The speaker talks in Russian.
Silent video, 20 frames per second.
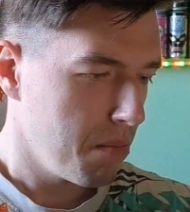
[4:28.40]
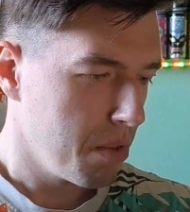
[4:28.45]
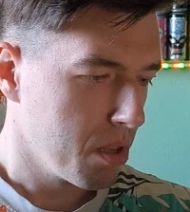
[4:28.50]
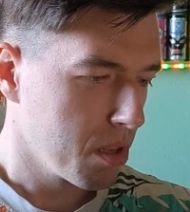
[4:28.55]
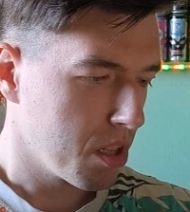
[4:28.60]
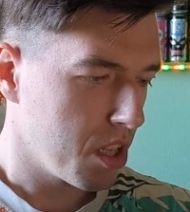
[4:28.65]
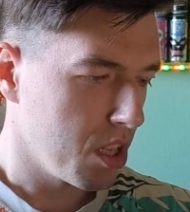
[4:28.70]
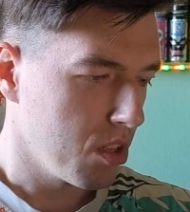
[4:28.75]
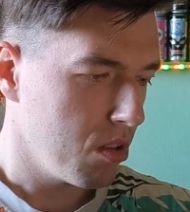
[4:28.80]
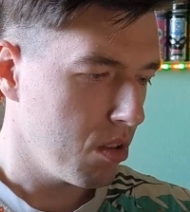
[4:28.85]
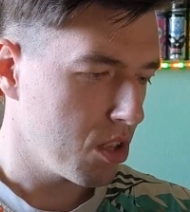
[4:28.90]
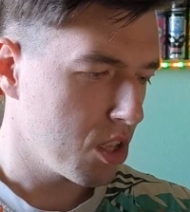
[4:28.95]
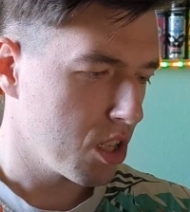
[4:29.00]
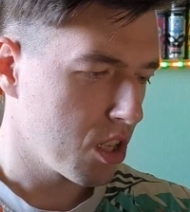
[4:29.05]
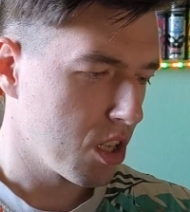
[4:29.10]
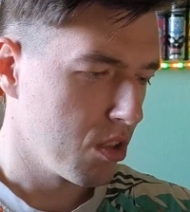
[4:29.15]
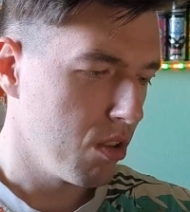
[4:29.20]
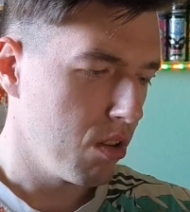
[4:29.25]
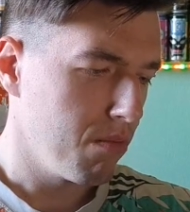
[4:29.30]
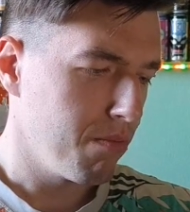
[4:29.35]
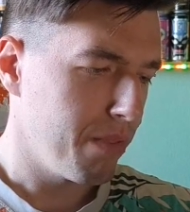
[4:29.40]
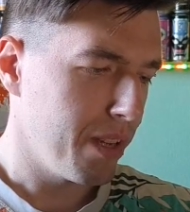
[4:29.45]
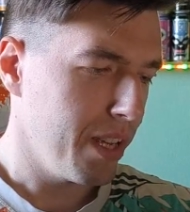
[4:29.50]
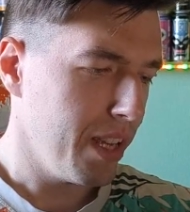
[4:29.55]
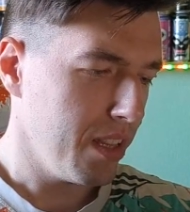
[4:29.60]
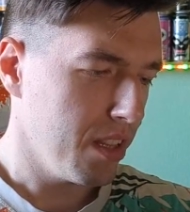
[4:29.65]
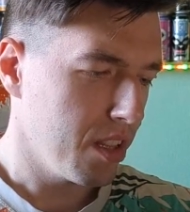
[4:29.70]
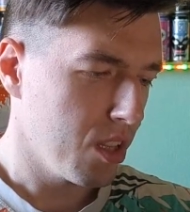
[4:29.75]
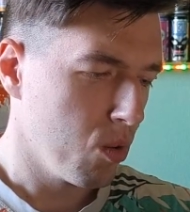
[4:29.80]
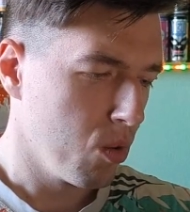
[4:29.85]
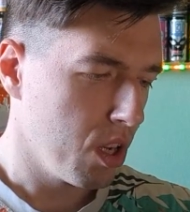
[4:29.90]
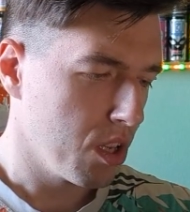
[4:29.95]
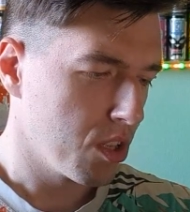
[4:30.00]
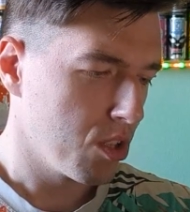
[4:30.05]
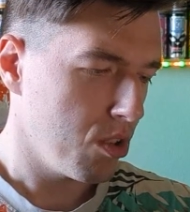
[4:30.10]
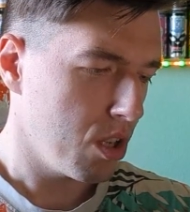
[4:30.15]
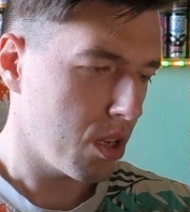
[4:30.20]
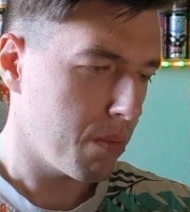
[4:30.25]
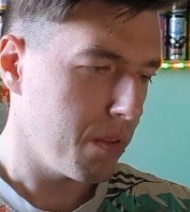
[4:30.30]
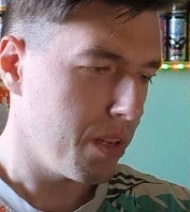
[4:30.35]
Белки 0, жиры 0, понятно. Таурин
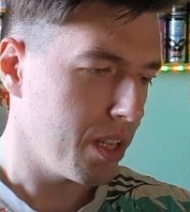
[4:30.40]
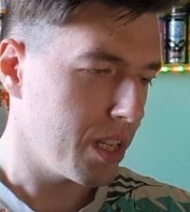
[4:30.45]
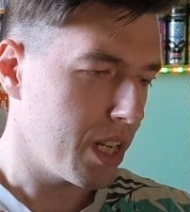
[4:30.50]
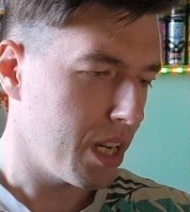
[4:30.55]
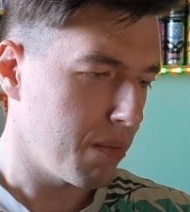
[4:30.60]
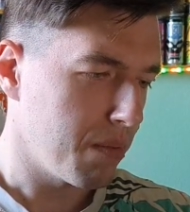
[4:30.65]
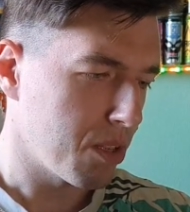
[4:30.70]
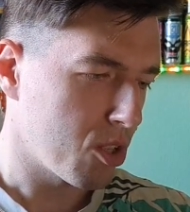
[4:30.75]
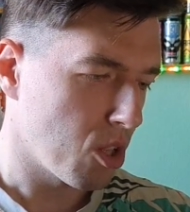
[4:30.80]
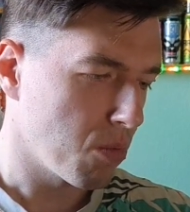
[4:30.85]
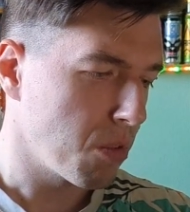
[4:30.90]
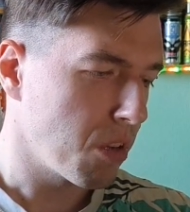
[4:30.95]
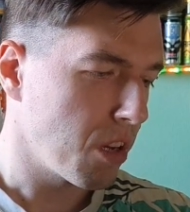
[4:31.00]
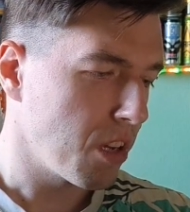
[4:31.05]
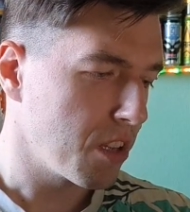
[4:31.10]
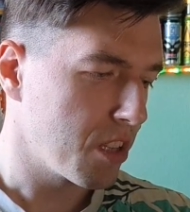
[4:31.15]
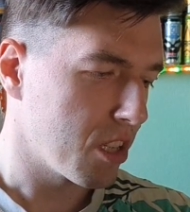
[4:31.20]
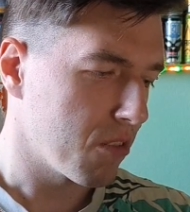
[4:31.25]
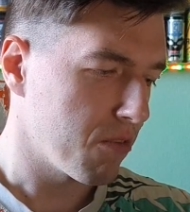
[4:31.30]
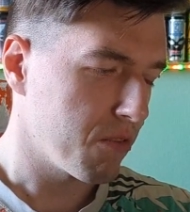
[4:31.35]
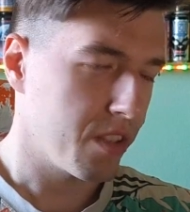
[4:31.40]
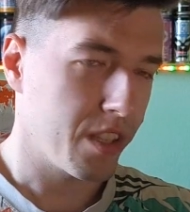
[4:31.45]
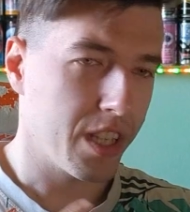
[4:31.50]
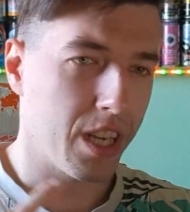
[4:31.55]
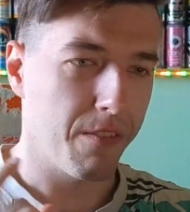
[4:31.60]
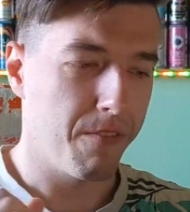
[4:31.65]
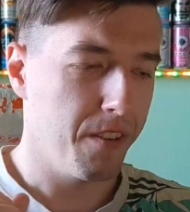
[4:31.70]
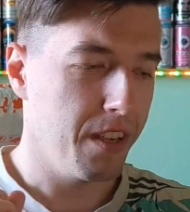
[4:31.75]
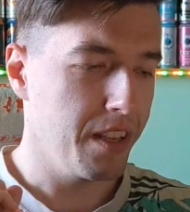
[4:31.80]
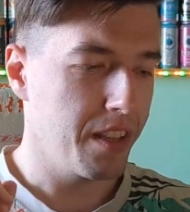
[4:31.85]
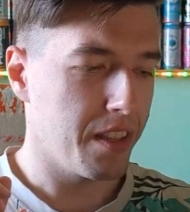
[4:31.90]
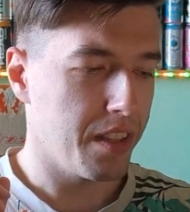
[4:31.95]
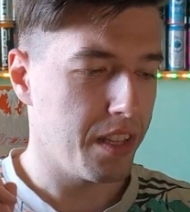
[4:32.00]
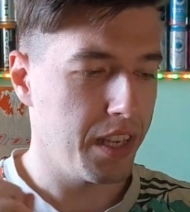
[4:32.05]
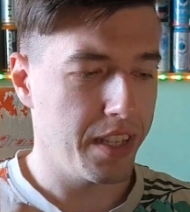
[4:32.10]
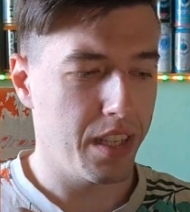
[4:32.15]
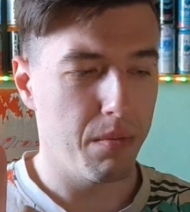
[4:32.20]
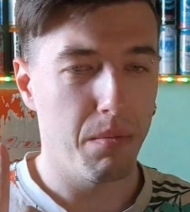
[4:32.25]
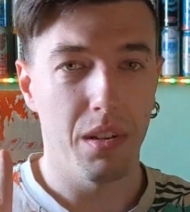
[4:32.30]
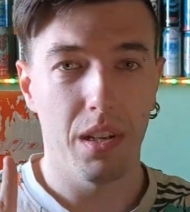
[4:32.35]
40 мг на 100 мл, кофеин
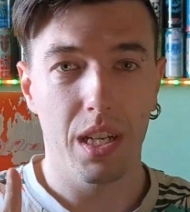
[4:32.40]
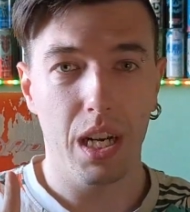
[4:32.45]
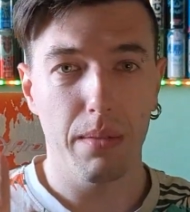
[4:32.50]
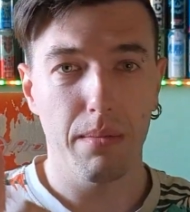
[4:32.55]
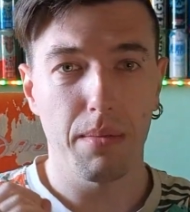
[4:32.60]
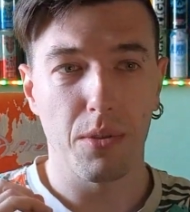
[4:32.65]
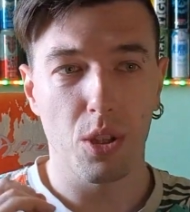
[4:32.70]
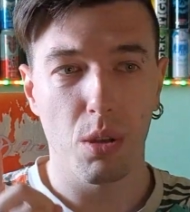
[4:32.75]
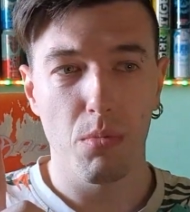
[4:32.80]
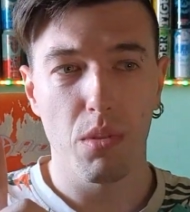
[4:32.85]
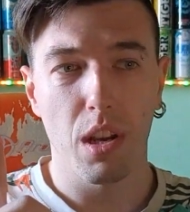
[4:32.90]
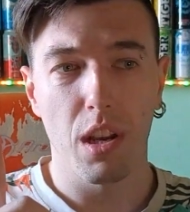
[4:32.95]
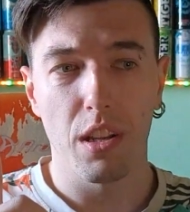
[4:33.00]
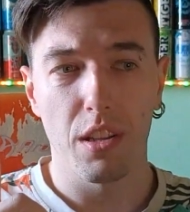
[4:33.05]
30 мг на 100 мл.